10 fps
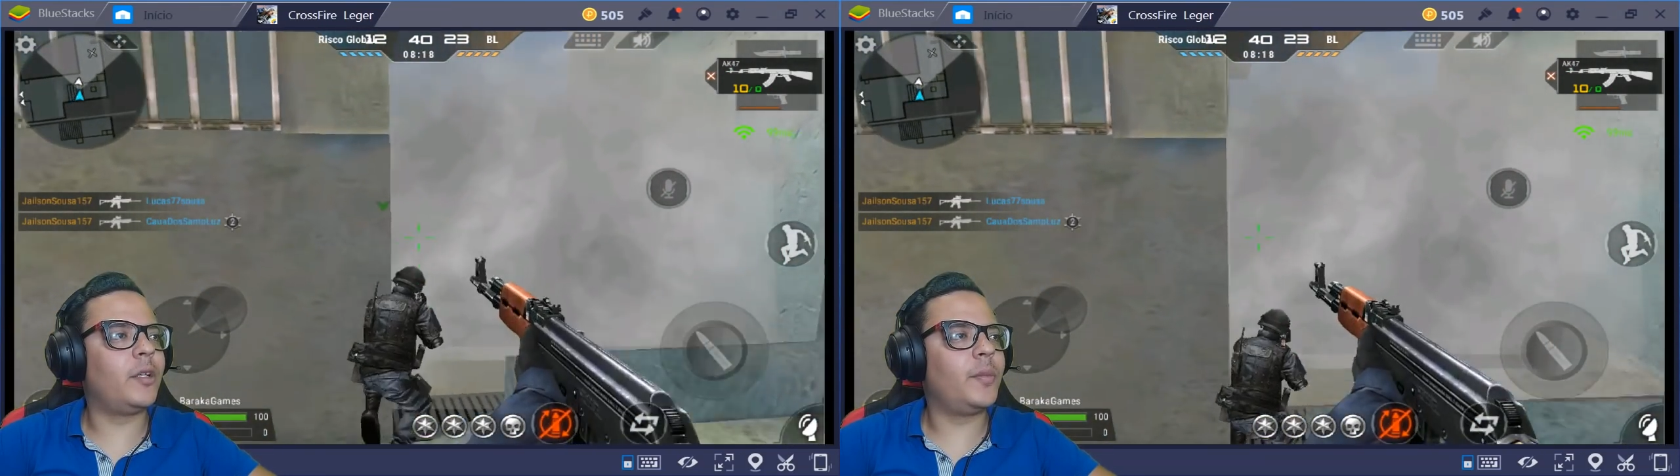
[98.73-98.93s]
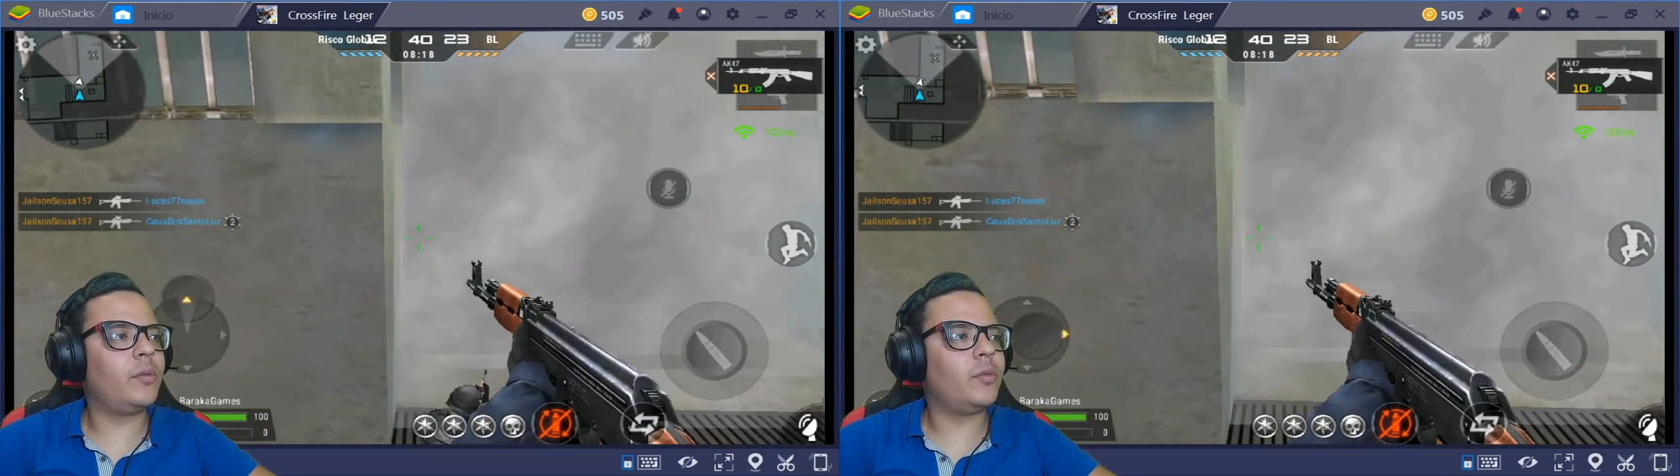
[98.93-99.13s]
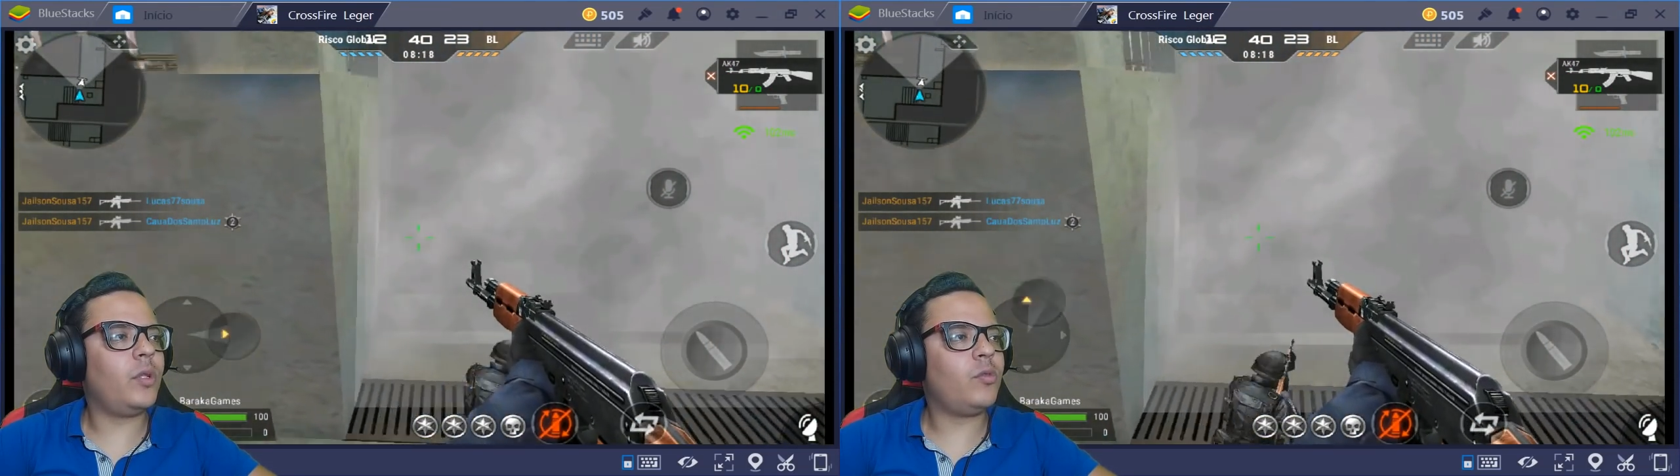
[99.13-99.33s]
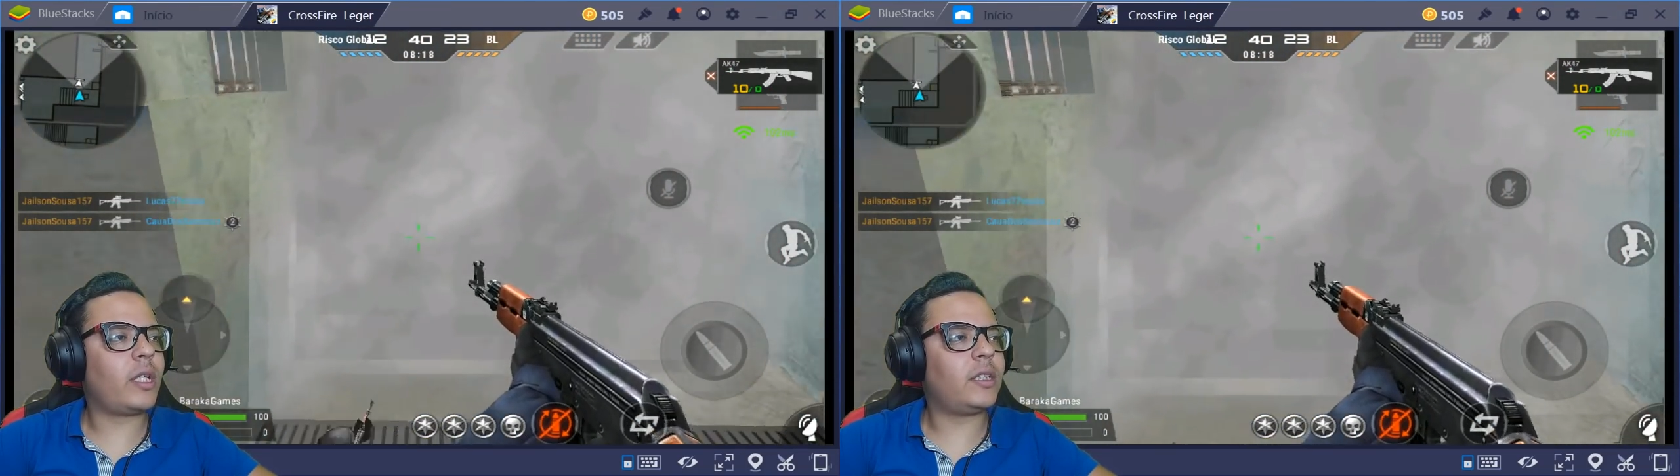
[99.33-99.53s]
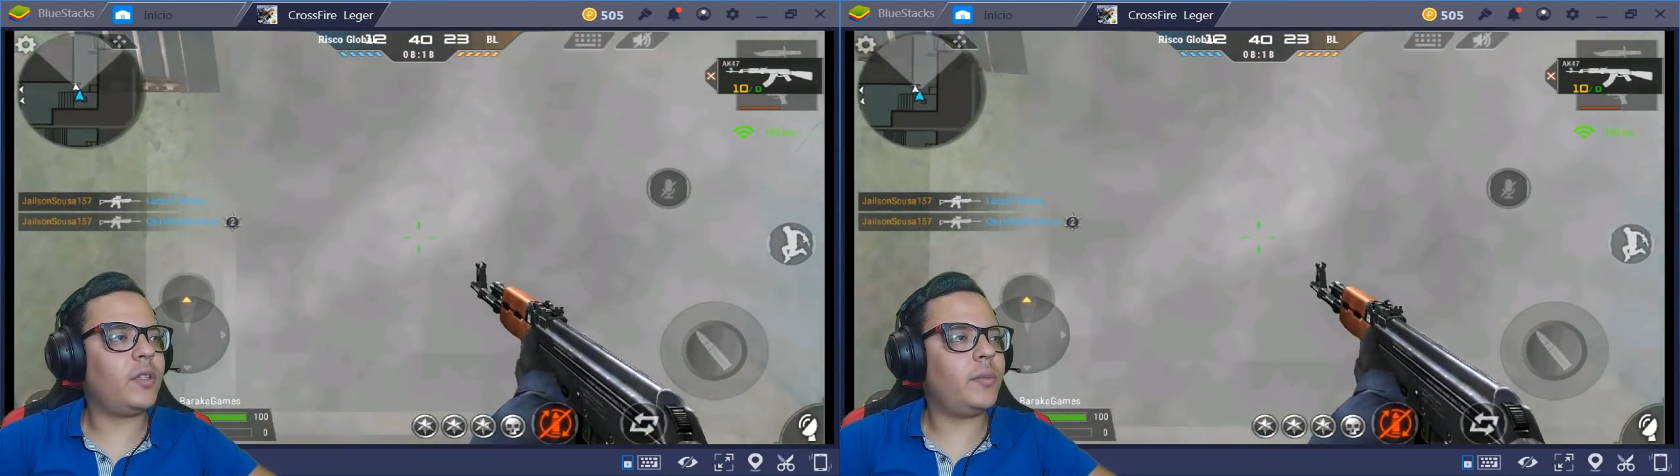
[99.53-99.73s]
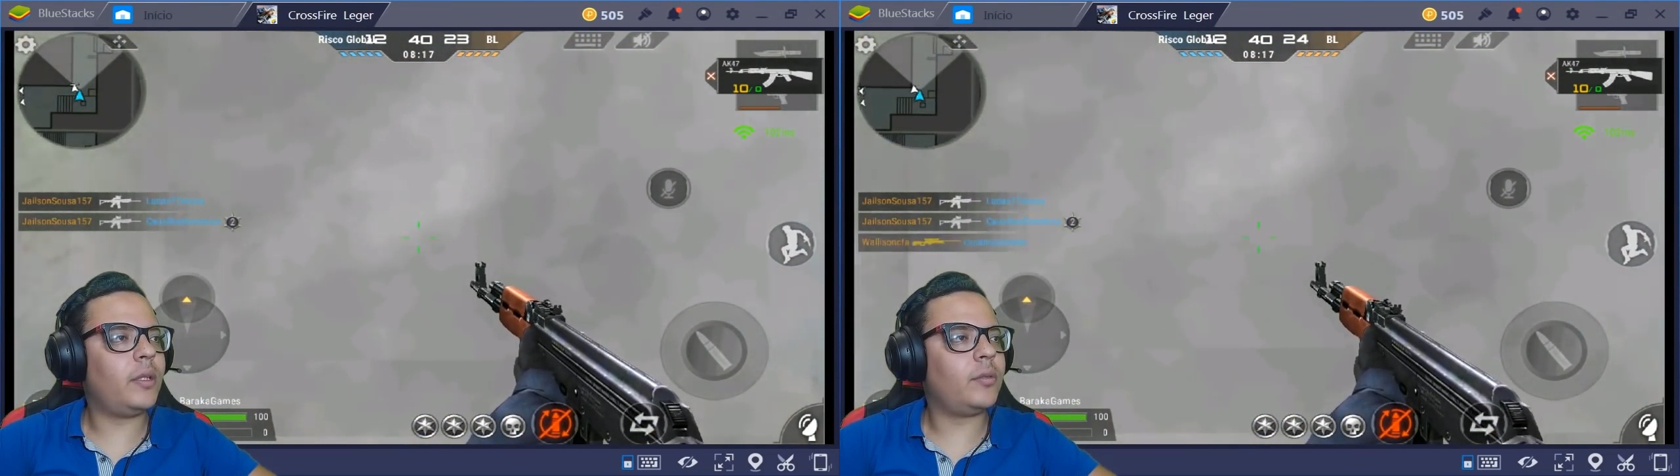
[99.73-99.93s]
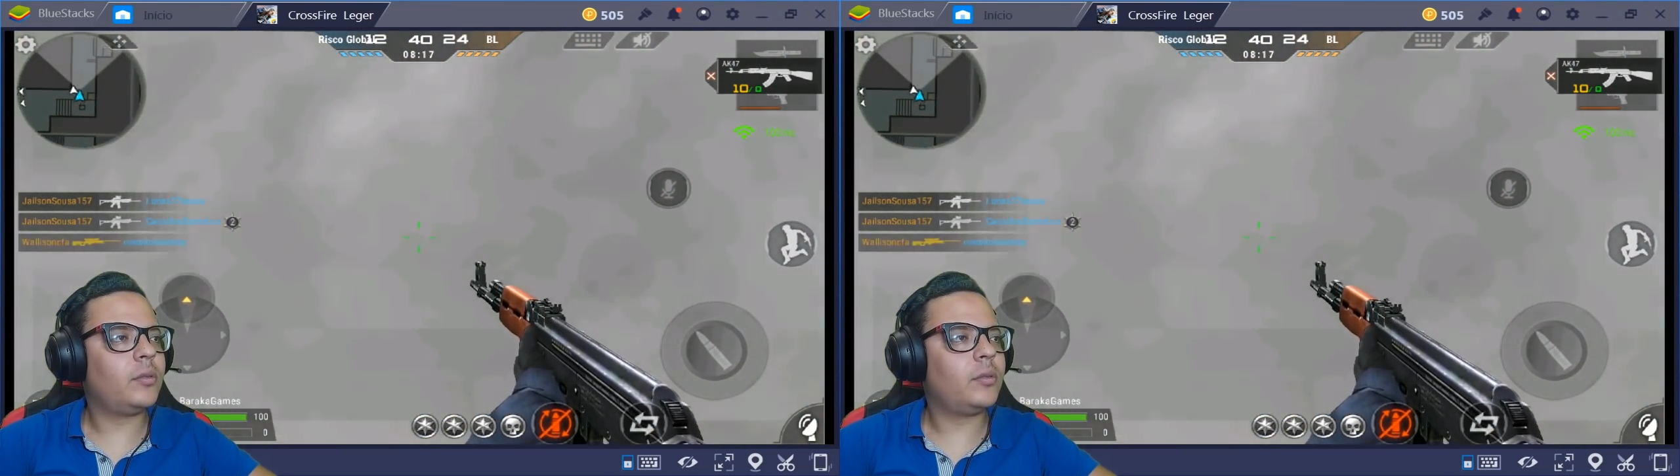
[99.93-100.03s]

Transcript: Meu... Ih, o cara tá vermelho.